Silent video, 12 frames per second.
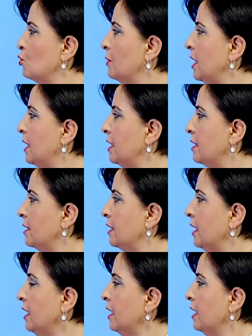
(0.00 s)

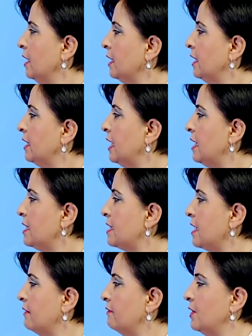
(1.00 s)
cümlelerinde
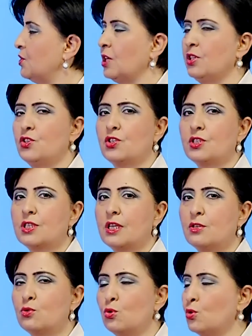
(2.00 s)
gidersen ve
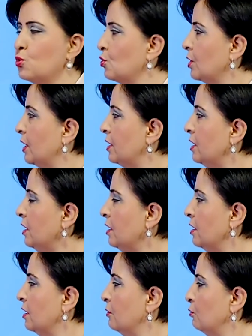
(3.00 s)
çalışırsan sözcükleri
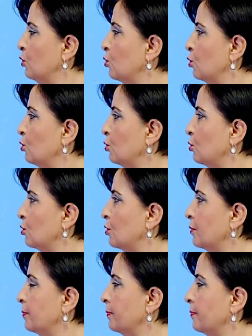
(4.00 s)

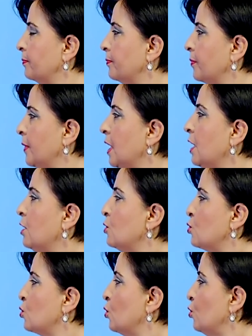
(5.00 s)
vurguludur
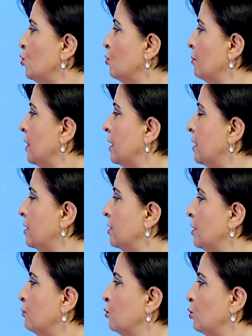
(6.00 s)
soru
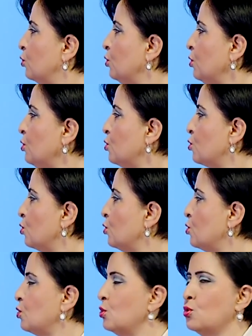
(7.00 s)
cümlelerinde vurgu
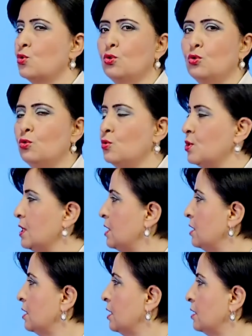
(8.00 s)
soru sözcüğünün
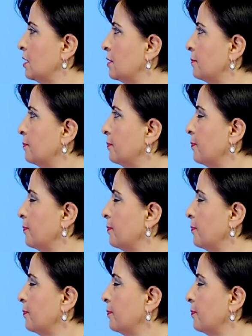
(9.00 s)
üzerindedir.